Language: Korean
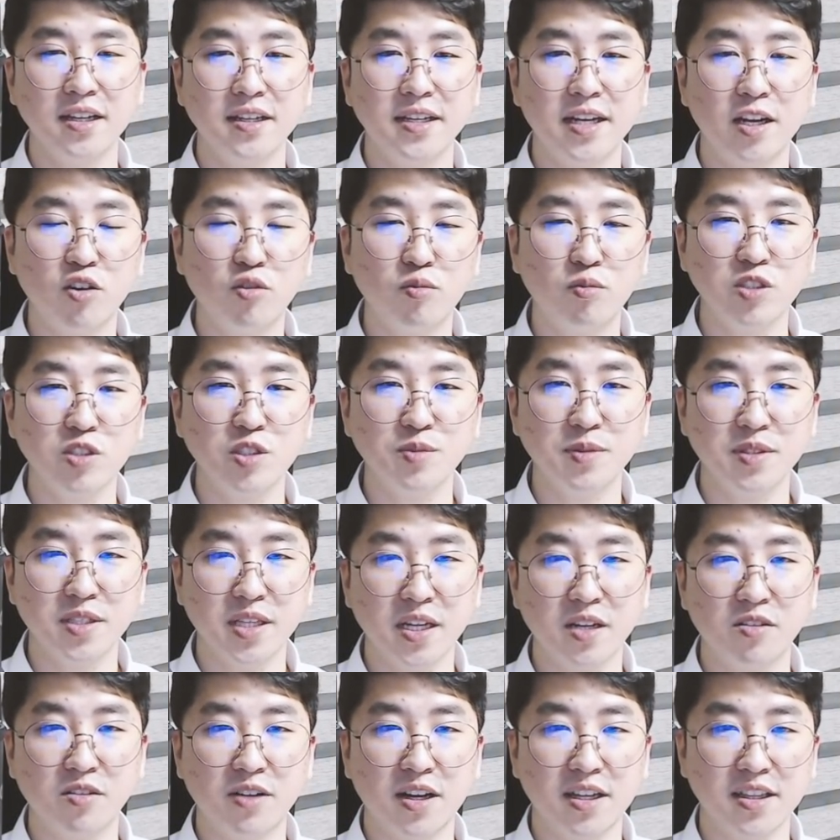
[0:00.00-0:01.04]
라고 보시면
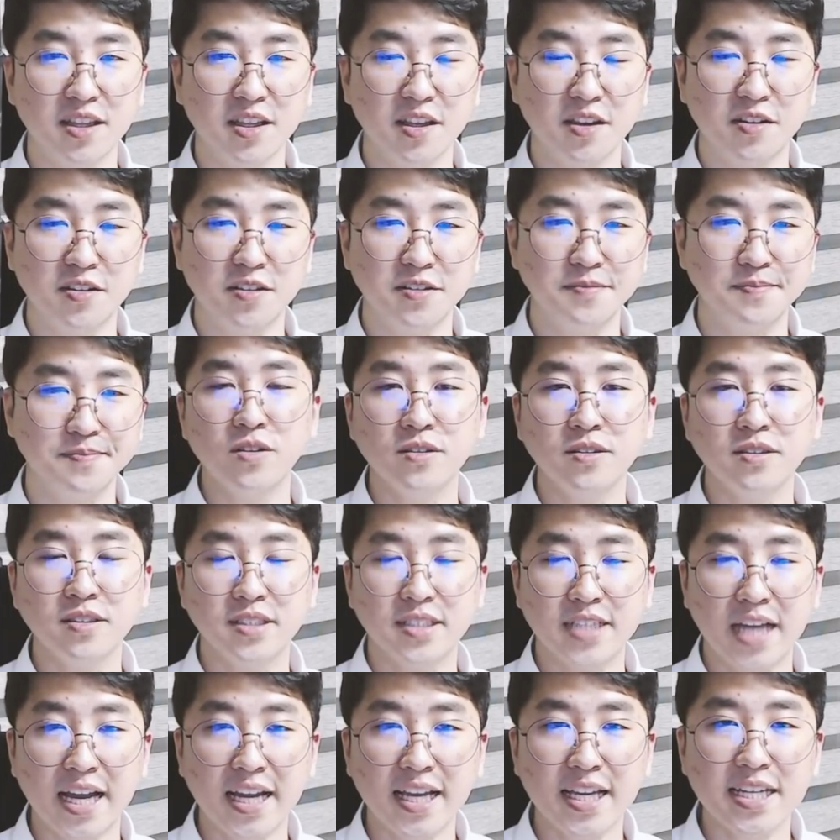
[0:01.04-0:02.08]
될 것 같아요.
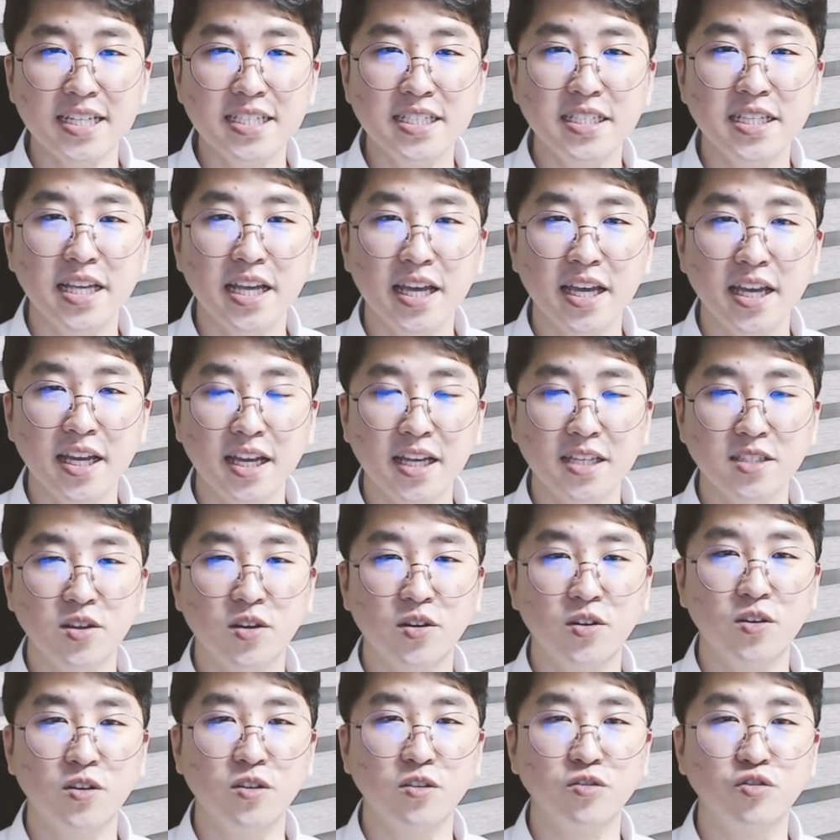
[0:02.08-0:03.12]
자기
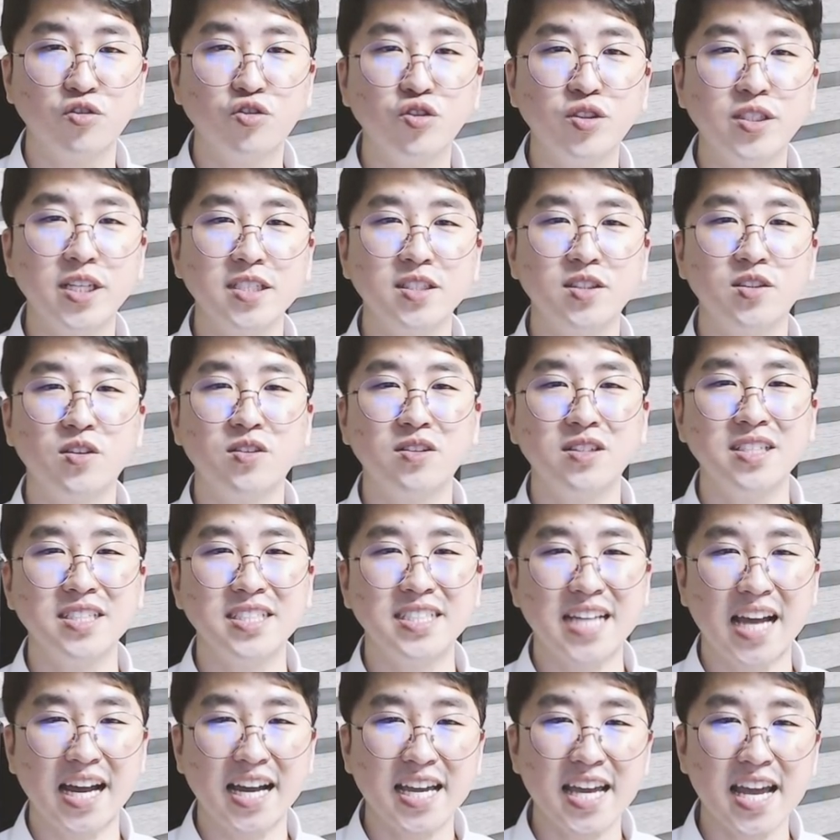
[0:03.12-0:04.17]
인생에서
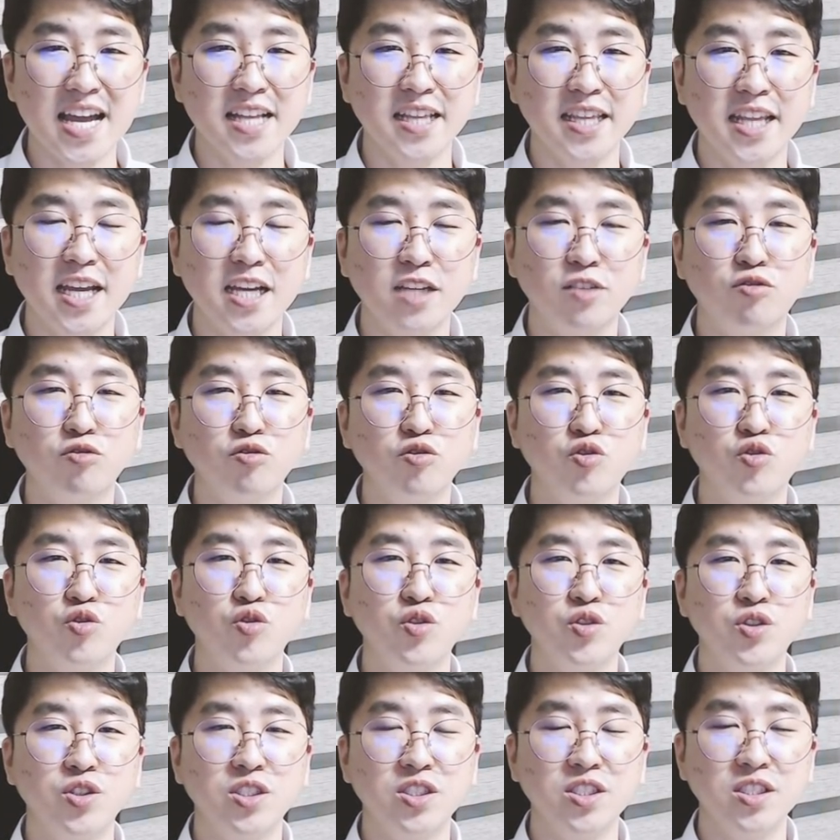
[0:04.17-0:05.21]
주체성을 자기한테 둘 수
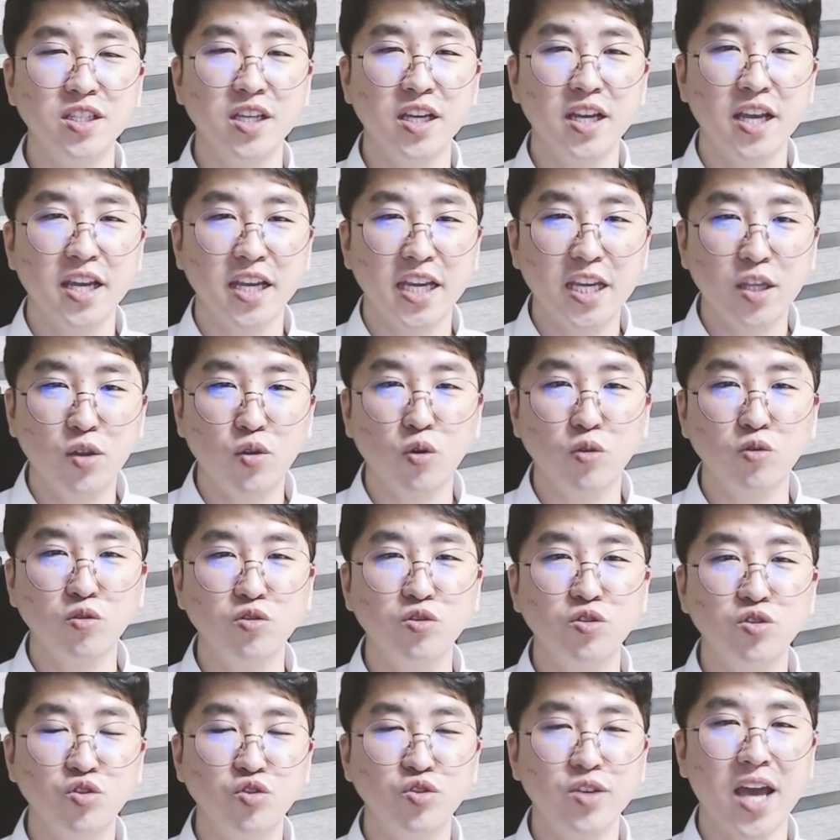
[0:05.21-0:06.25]
있는
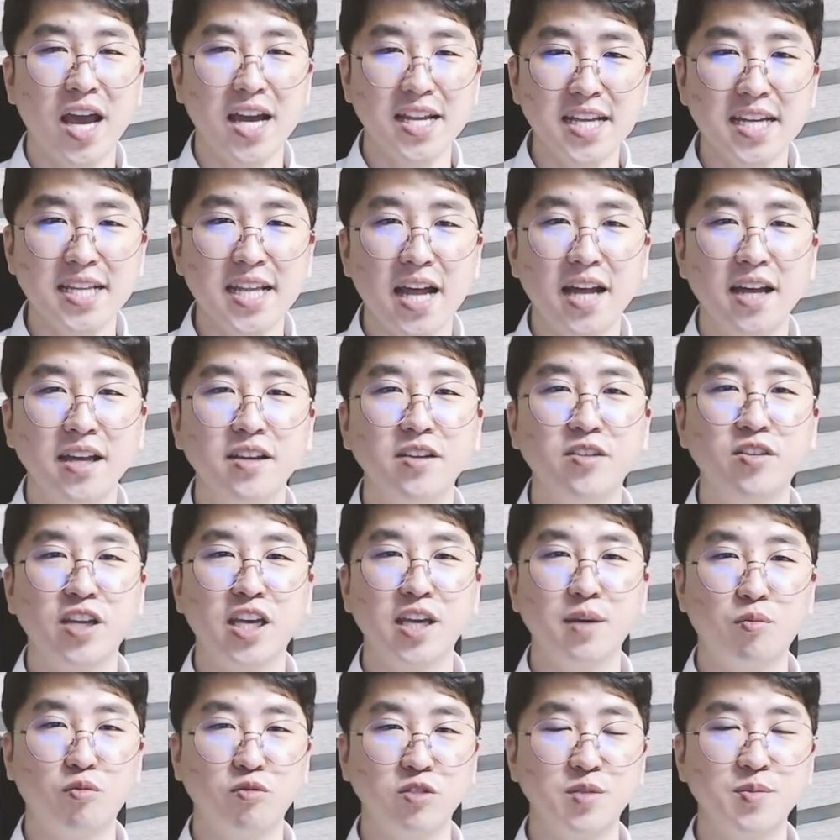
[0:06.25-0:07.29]
기토들 중에 하나다.
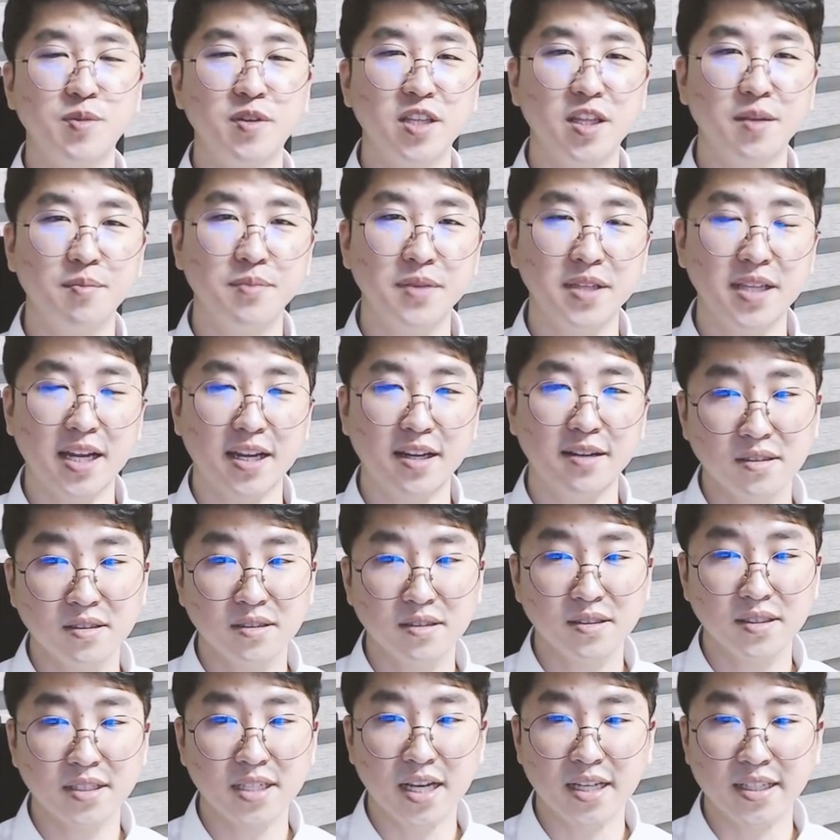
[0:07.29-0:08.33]
이렇게 보시면 됩니다.
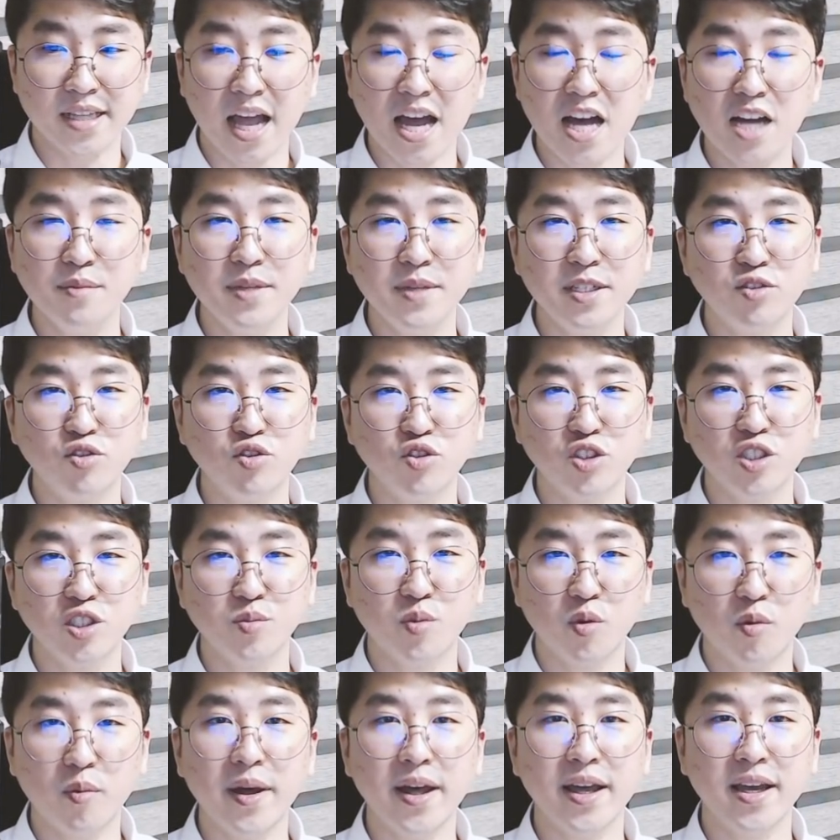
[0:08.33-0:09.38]
자, 다음 일주를
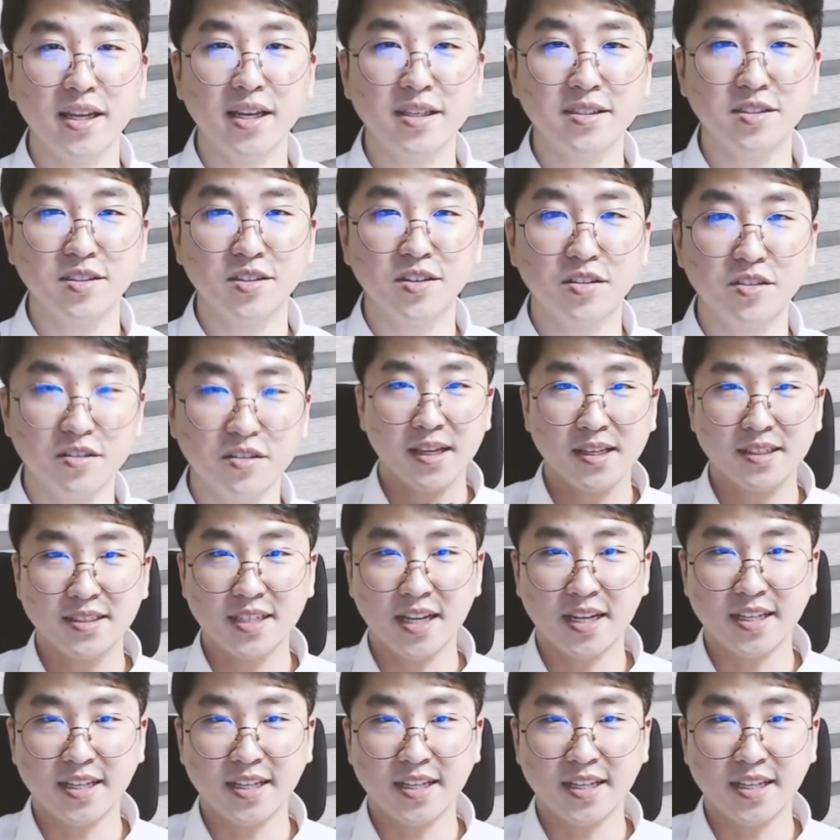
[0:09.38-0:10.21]
뽑아야겠죠?